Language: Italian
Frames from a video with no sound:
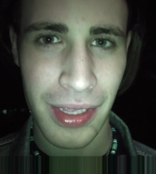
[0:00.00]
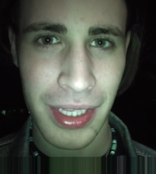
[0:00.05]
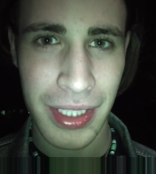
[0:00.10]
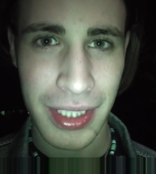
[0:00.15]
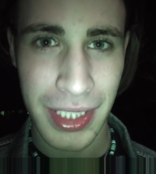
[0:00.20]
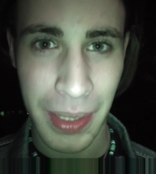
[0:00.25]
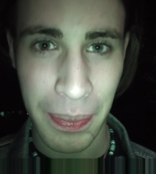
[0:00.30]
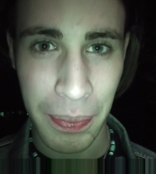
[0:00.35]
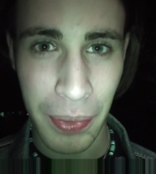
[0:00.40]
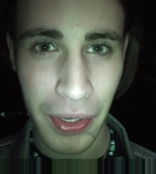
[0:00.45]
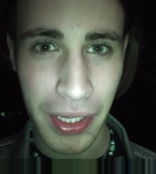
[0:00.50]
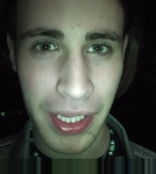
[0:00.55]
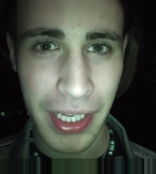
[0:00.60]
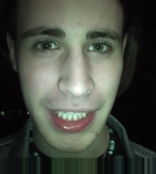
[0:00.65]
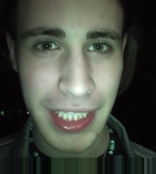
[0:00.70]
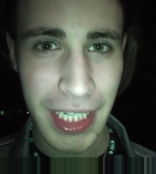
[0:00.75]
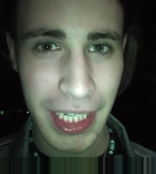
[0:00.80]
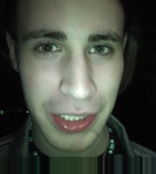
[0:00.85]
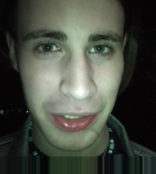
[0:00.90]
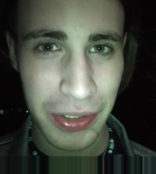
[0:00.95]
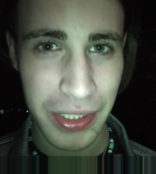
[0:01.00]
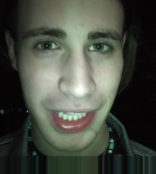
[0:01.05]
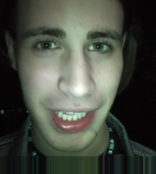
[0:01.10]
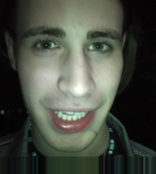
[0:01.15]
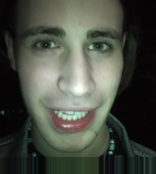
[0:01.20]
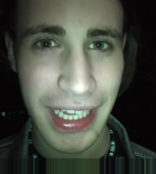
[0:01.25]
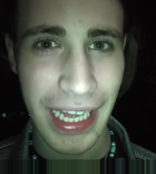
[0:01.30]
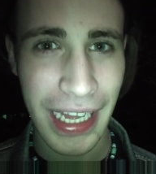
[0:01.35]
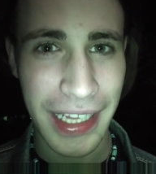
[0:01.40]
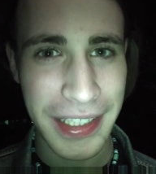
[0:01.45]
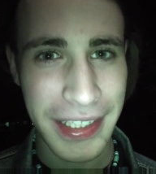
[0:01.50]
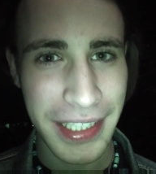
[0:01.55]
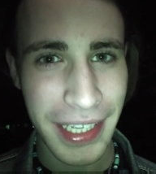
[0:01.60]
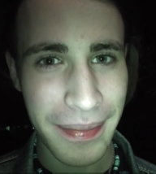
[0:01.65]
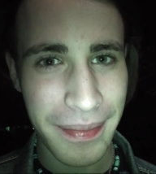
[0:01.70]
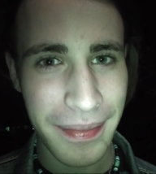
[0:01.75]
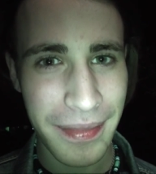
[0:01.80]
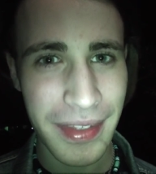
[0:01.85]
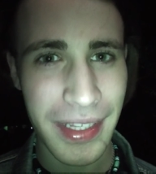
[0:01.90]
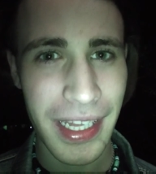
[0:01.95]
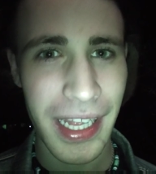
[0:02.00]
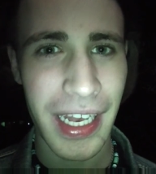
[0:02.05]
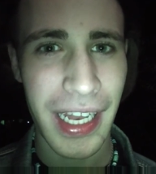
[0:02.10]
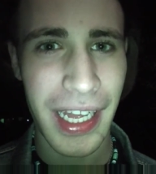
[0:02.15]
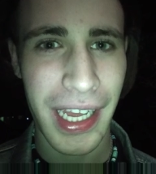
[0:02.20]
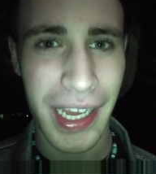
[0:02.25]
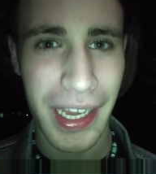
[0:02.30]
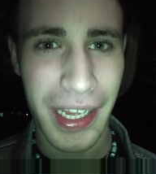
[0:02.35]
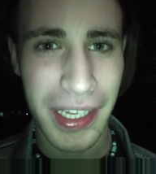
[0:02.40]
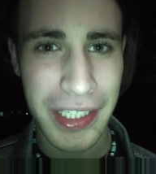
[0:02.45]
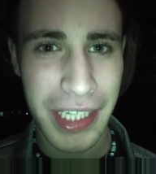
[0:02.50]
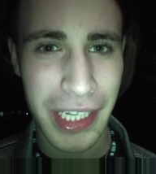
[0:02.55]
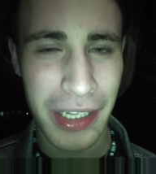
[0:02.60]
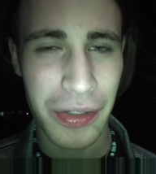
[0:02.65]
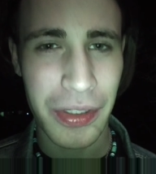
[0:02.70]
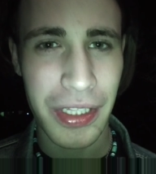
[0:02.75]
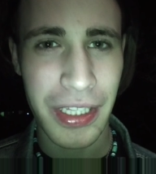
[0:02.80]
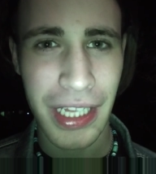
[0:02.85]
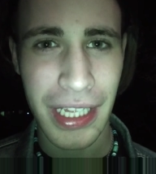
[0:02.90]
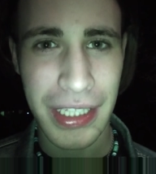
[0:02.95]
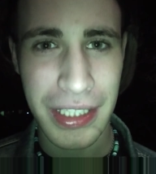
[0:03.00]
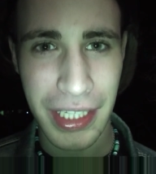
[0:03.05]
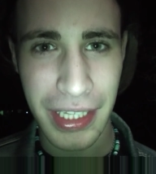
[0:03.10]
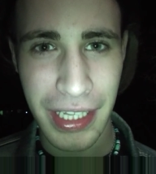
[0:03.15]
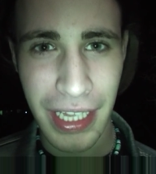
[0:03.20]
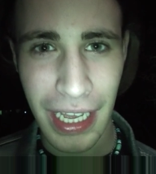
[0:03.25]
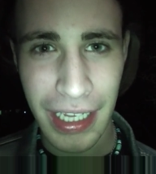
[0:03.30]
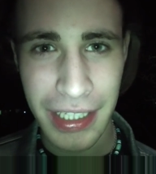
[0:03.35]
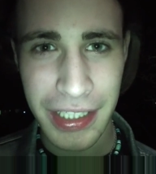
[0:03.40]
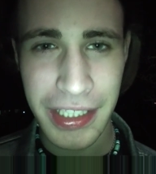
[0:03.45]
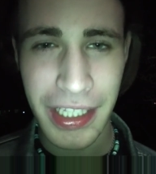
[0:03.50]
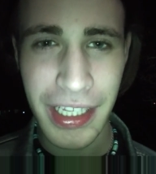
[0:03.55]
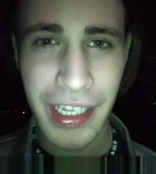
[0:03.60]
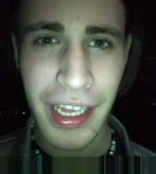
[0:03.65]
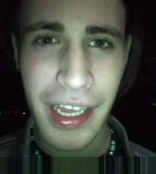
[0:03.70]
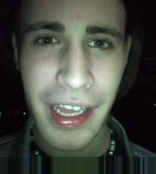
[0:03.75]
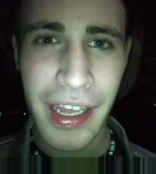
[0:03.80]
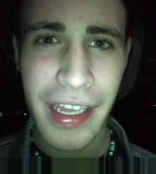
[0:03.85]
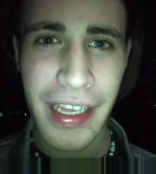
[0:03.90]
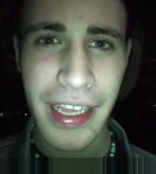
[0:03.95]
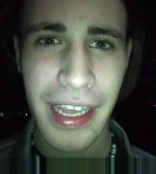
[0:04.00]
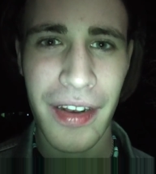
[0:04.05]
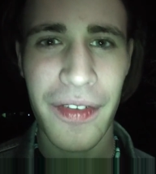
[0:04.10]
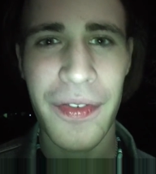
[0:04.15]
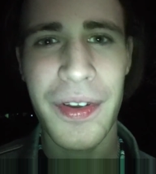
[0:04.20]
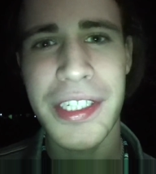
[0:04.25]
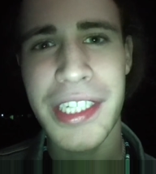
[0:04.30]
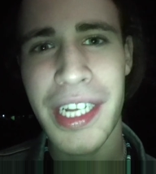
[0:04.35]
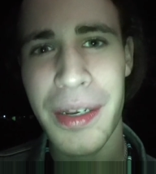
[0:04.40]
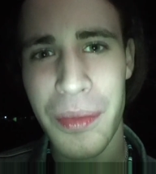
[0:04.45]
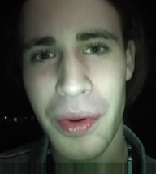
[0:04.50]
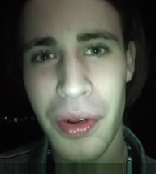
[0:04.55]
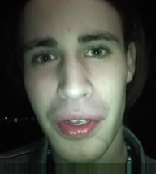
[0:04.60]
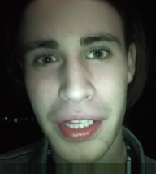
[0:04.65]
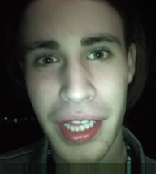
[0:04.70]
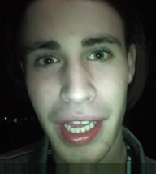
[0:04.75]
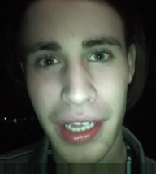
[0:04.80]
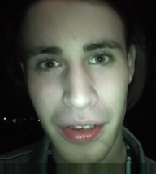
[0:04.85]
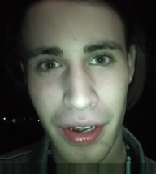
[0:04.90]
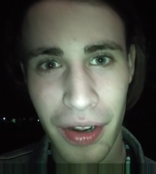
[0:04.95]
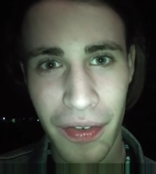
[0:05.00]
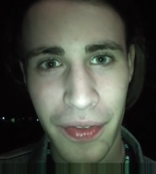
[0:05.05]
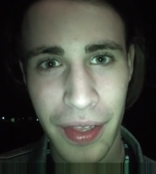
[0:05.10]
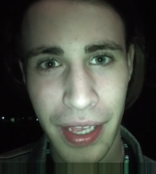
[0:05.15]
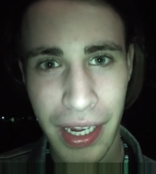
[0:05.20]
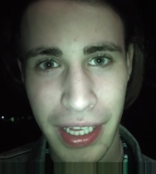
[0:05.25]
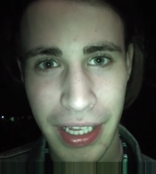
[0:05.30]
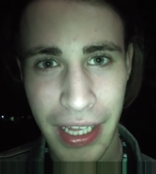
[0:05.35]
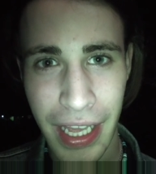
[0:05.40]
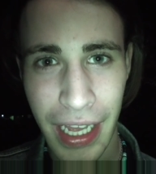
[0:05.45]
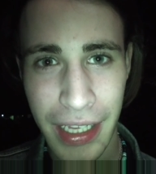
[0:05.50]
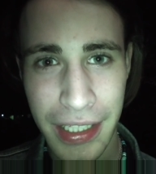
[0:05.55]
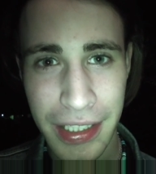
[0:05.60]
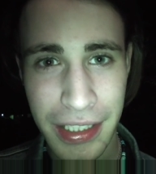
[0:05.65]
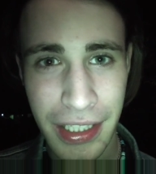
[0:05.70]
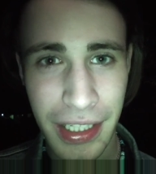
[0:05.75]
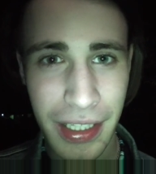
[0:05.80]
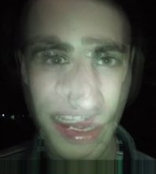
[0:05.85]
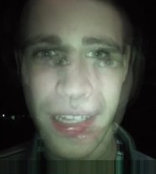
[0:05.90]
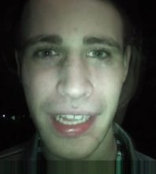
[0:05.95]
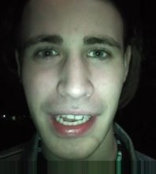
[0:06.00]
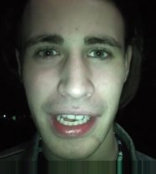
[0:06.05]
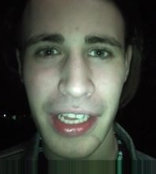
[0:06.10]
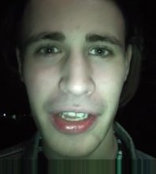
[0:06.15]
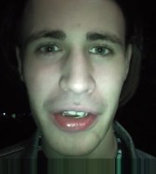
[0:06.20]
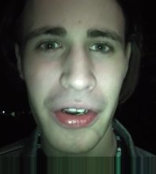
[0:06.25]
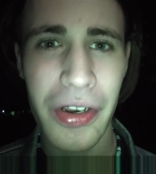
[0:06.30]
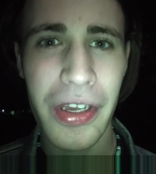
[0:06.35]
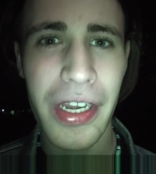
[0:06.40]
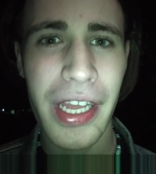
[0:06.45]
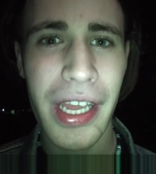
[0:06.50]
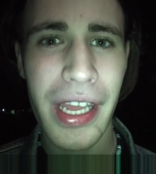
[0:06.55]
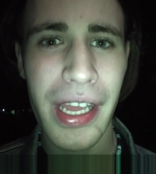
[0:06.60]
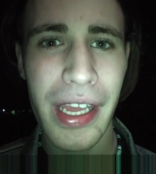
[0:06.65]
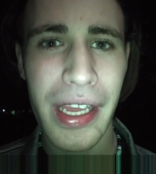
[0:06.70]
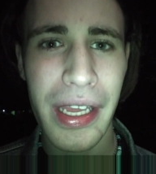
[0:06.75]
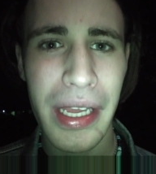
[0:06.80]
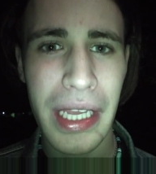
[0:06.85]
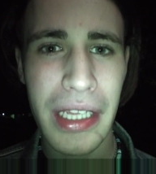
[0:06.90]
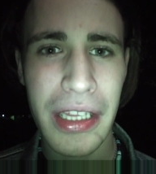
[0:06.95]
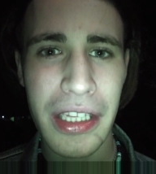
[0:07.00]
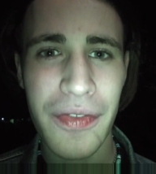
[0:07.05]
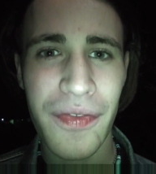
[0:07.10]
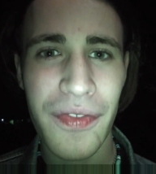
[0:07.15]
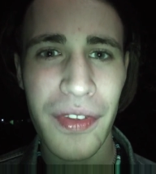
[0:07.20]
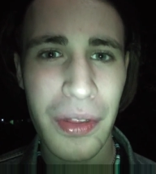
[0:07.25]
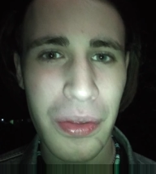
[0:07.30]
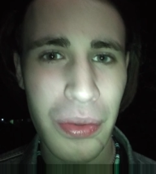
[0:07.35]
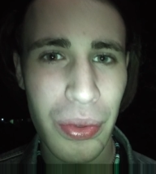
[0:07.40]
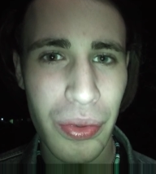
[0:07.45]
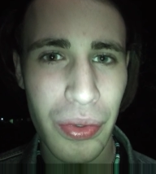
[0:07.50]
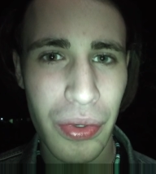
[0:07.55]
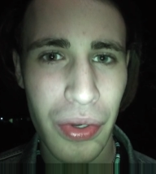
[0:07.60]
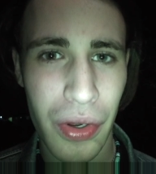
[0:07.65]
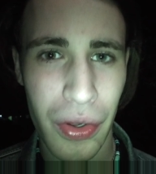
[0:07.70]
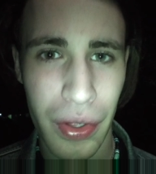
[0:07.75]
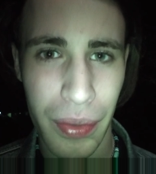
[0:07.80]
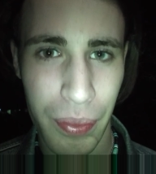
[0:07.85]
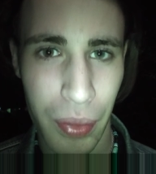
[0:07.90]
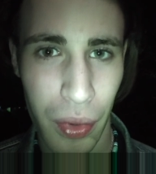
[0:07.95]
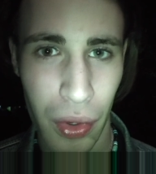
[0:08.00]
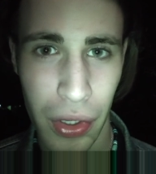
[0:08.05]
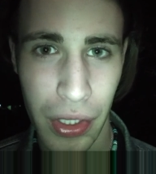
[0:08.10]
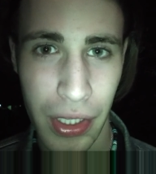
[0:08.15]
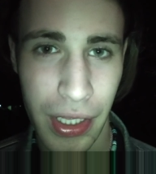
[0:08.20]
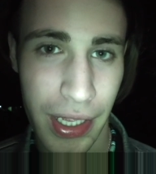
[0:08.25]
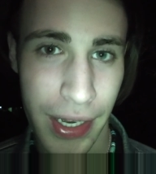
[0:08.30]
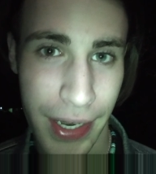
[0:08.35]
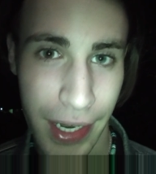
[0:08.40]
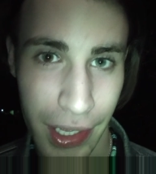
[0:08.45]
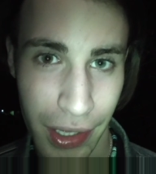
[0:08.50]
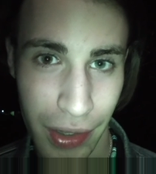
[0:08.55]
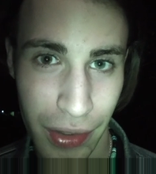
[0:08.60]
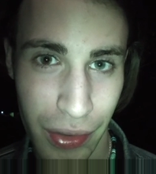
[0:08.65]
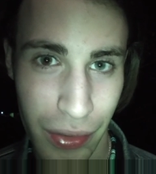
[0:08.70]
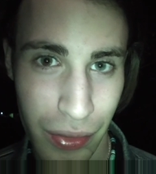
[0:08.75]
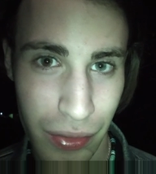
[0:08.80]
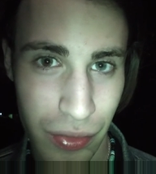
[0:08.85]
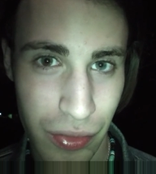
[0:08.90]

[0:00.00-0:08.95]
C'è poi il saggio di danza del centro di danza di Asti, che lo facciamo al Teatro Alfieri di Asti, dalle ore 21 in poi, credo.